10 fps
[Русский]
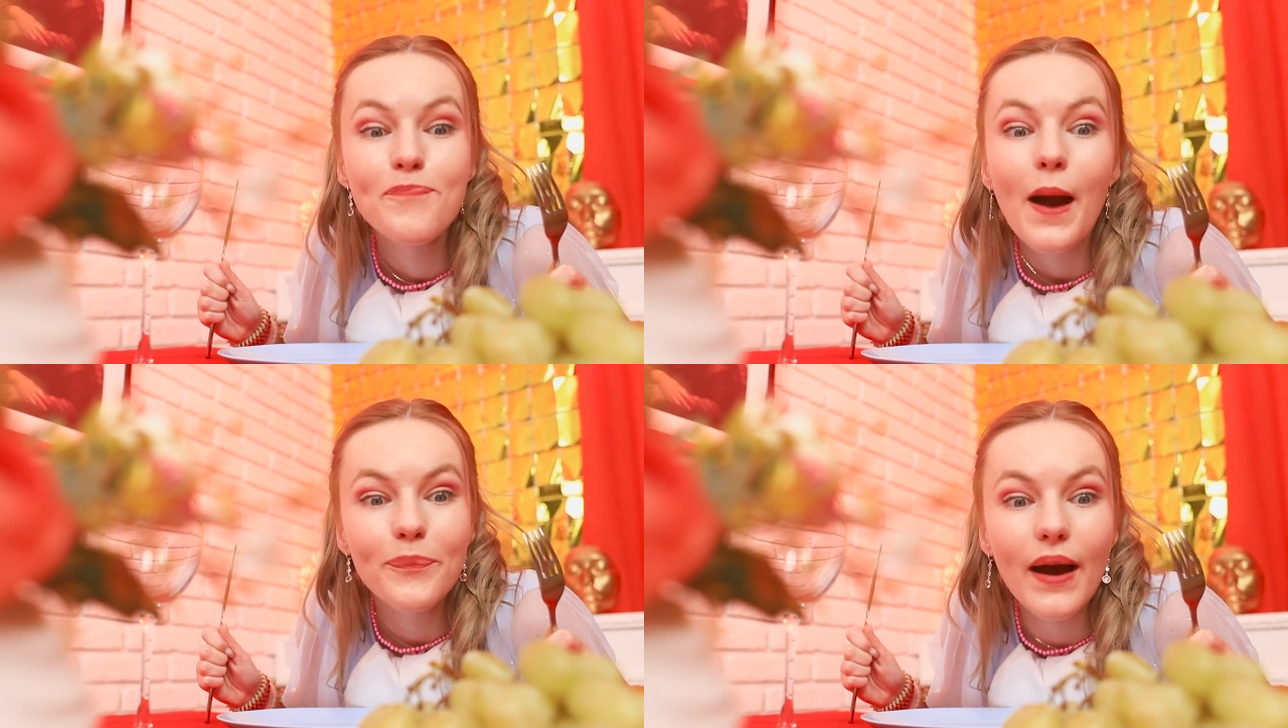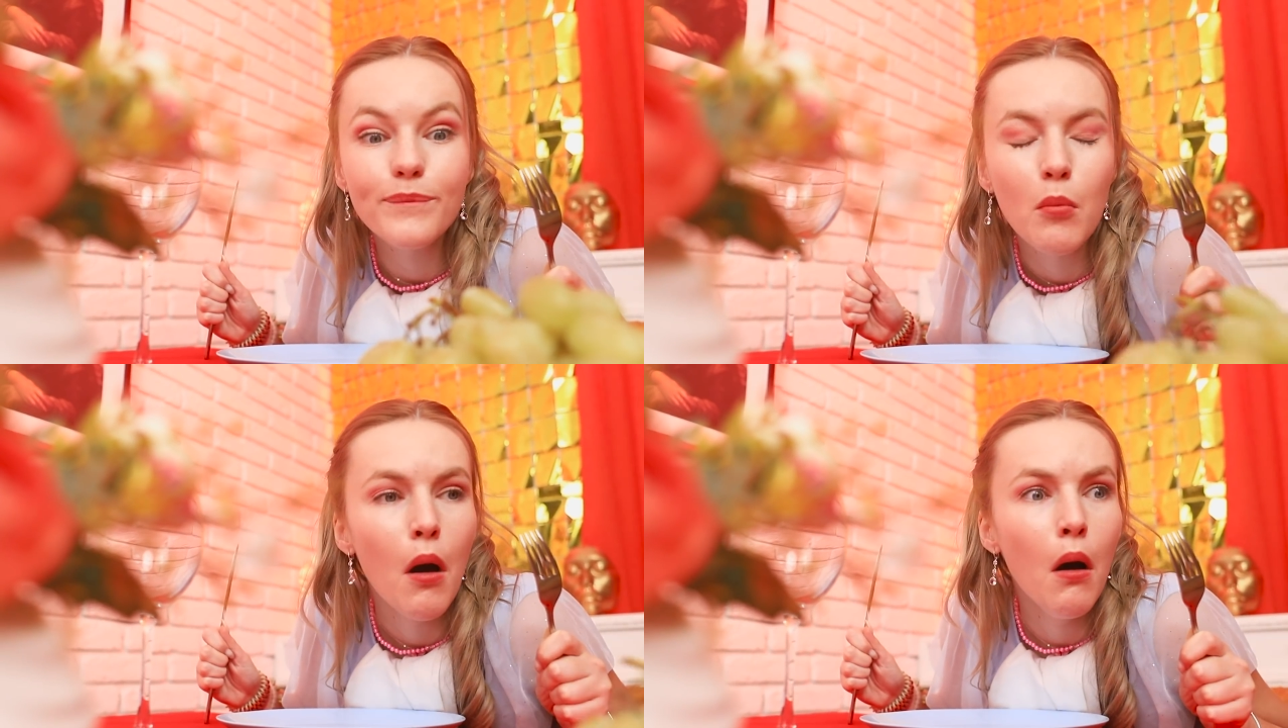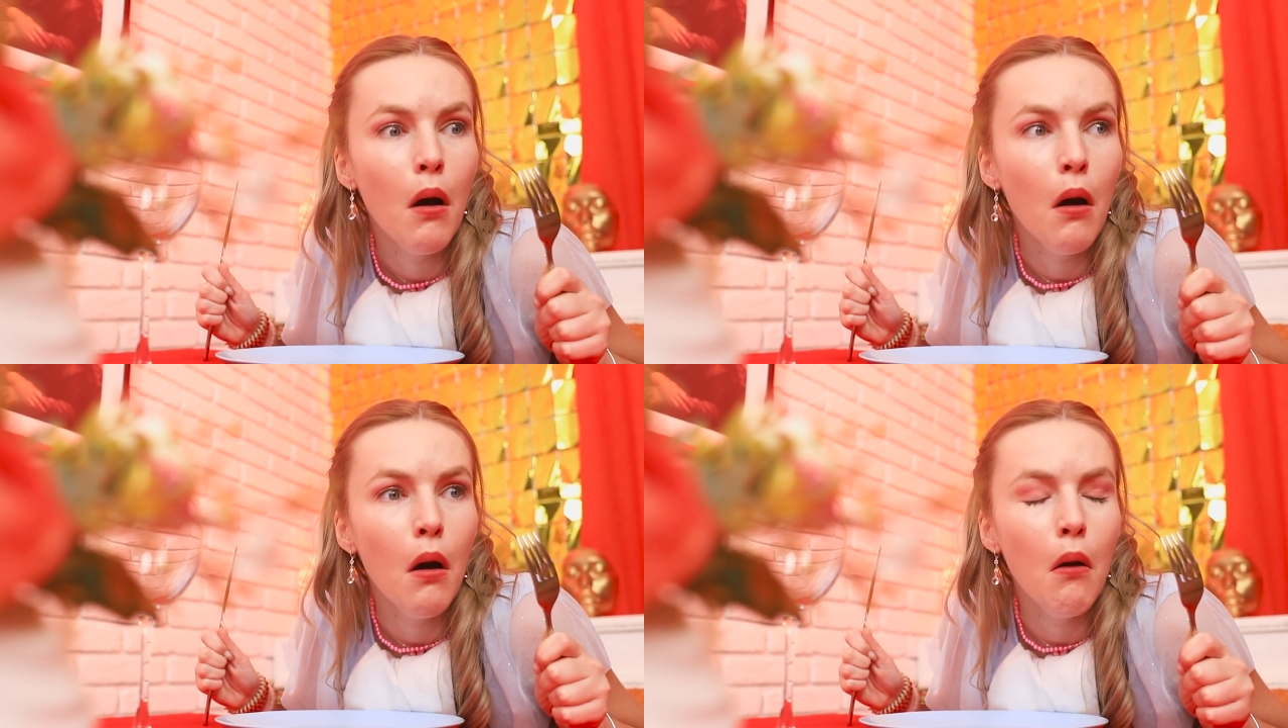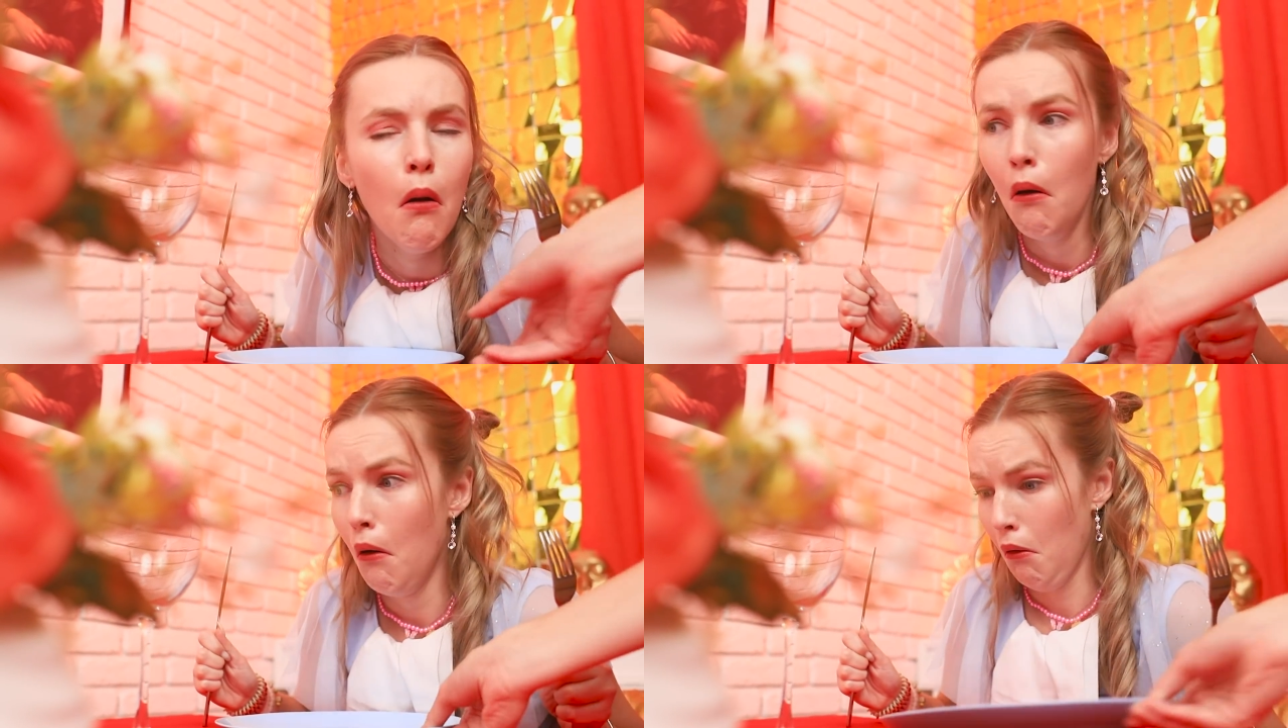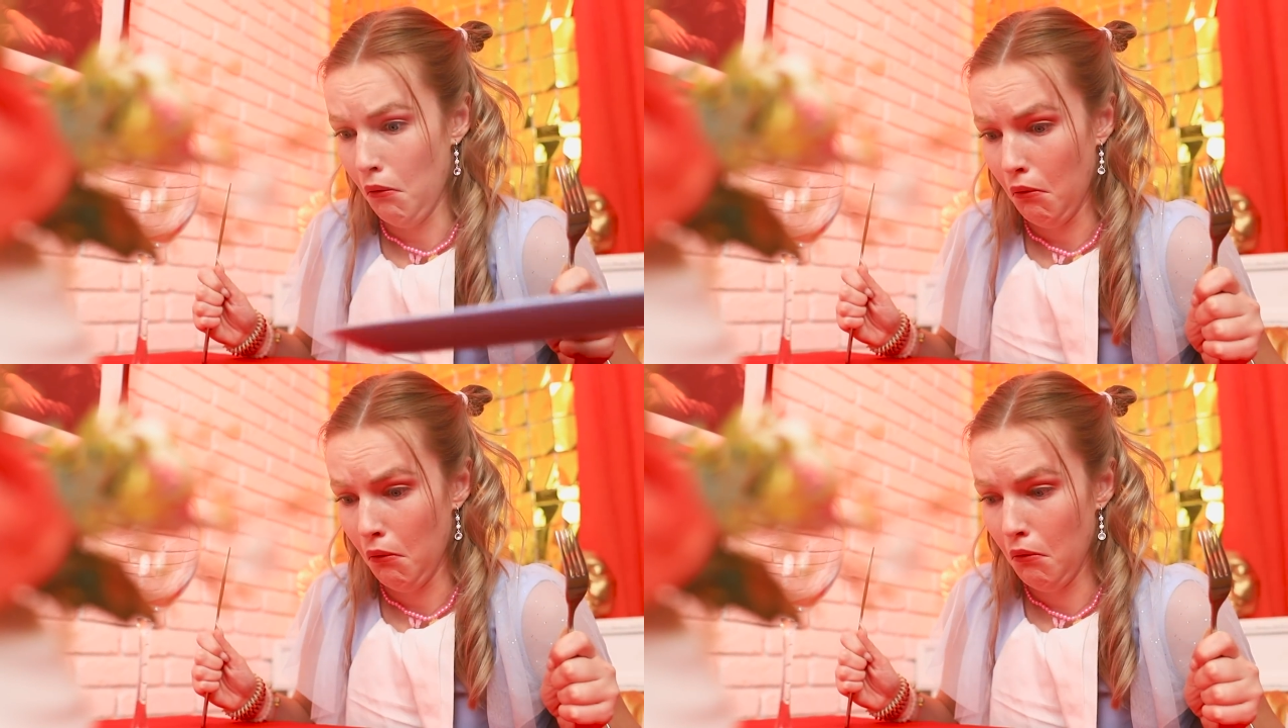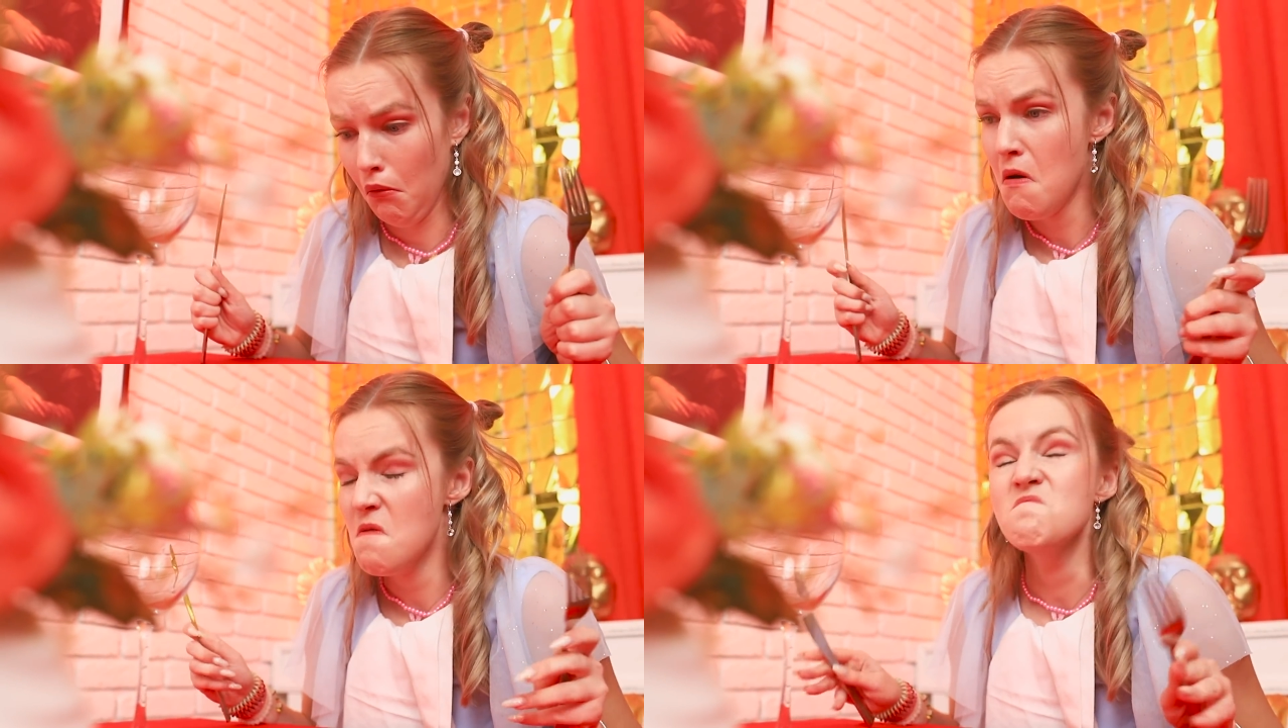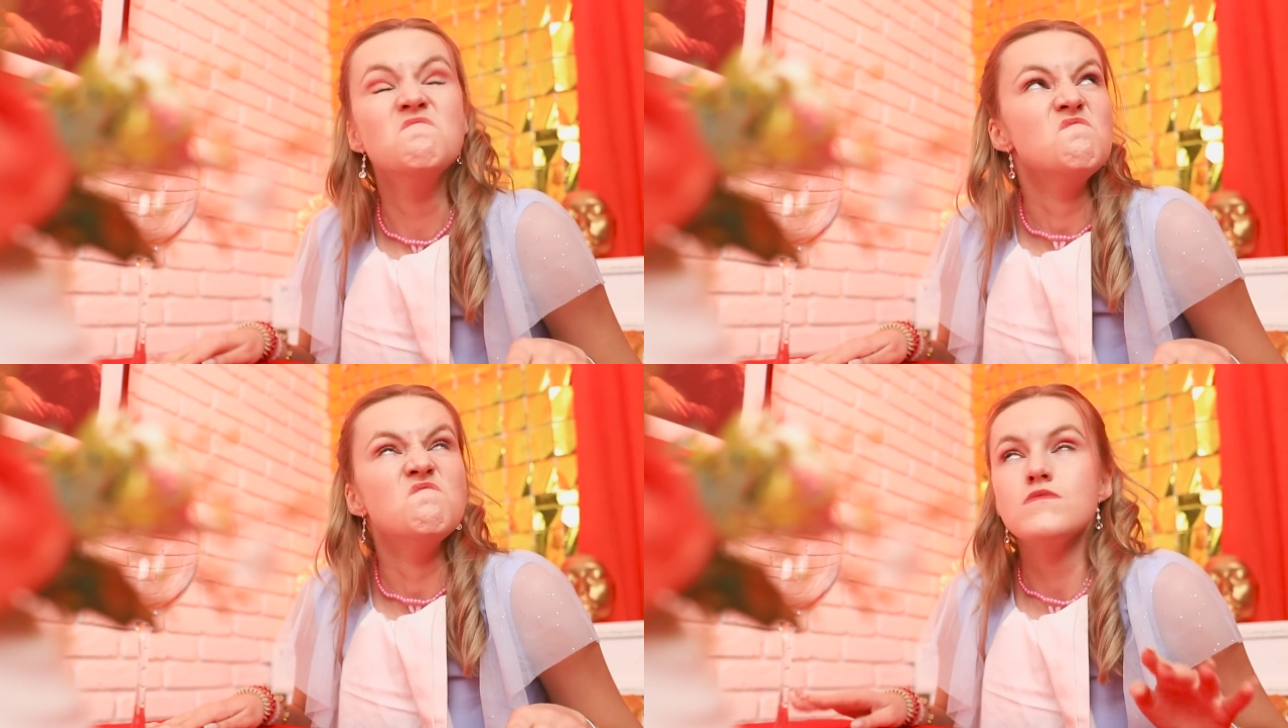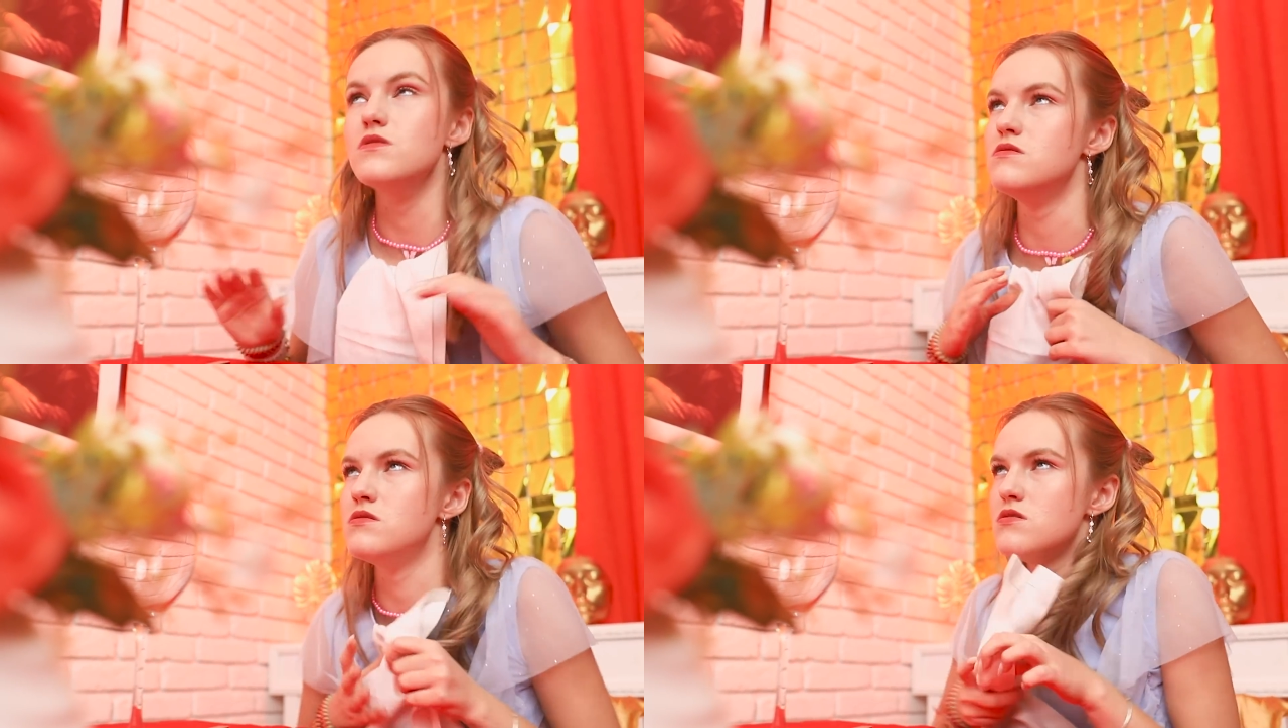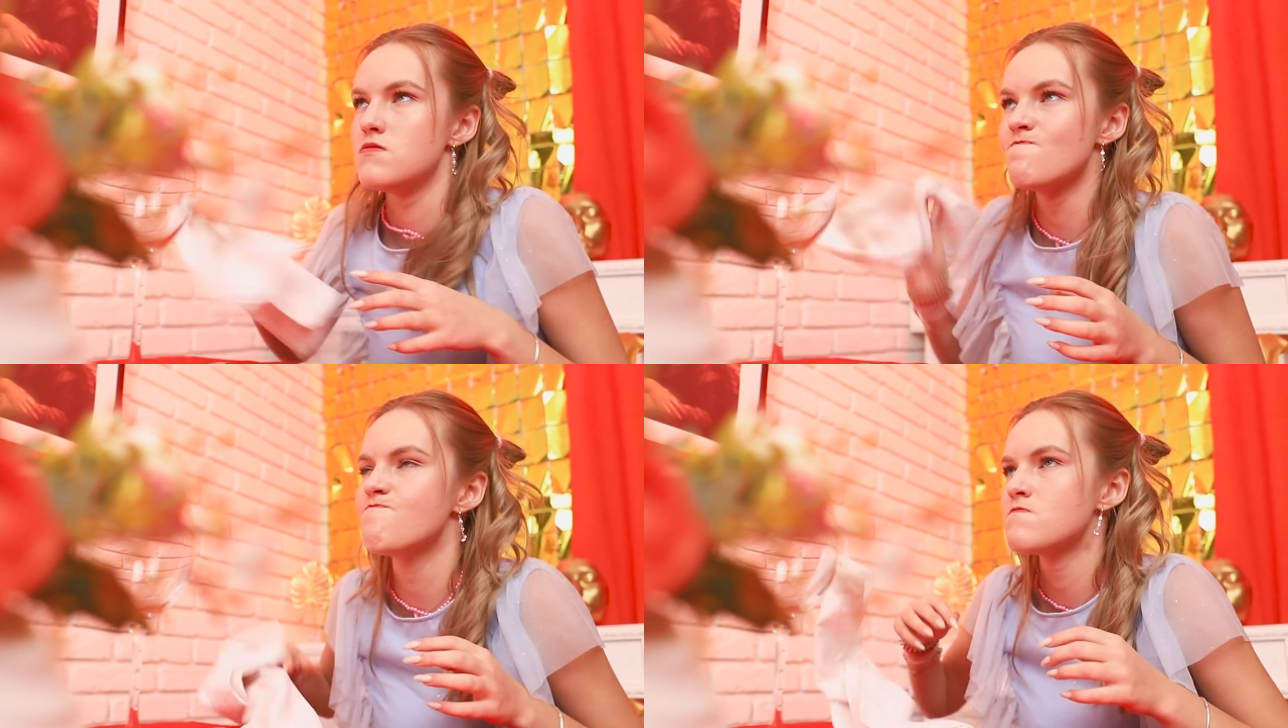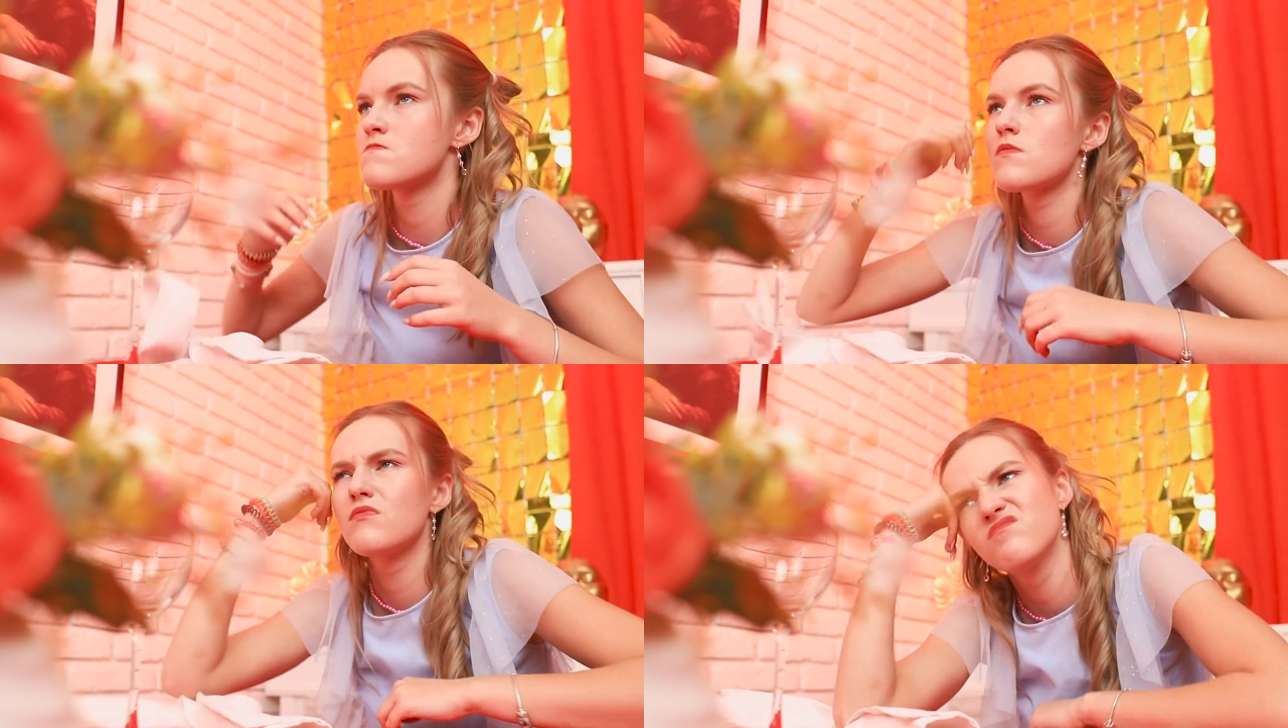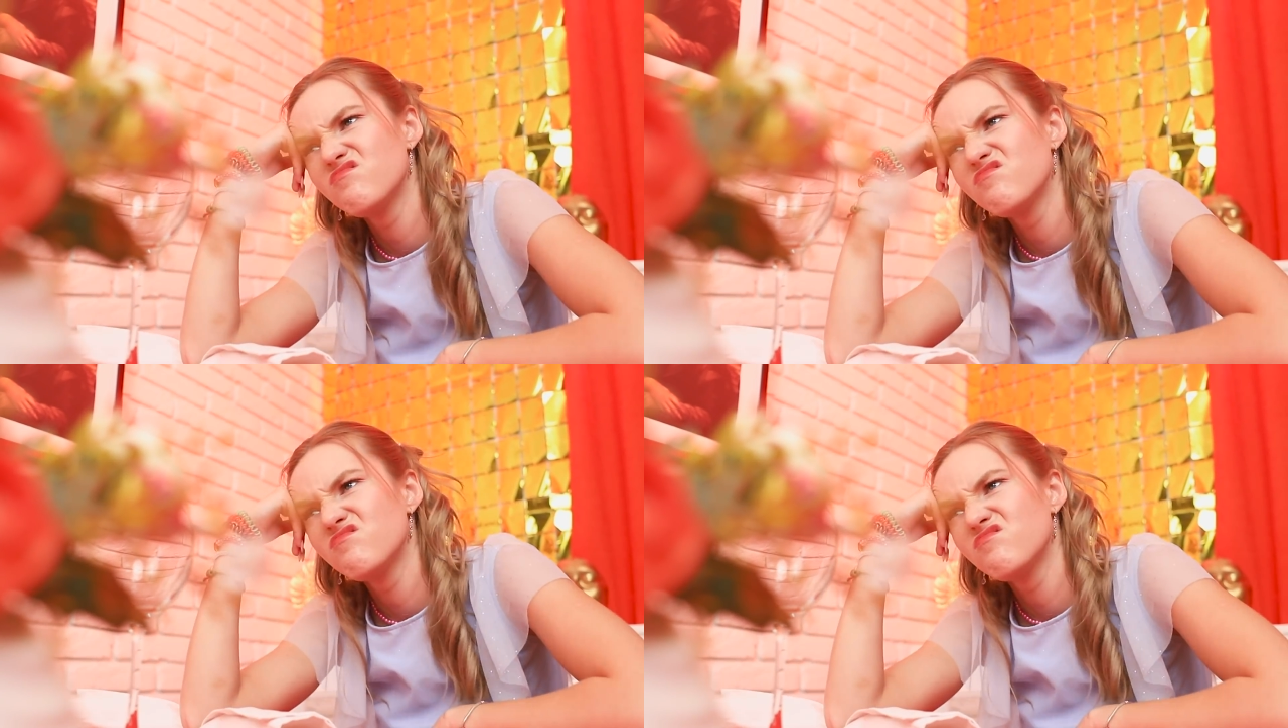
Оказывается, и у богатой мамы можно остаться голодной.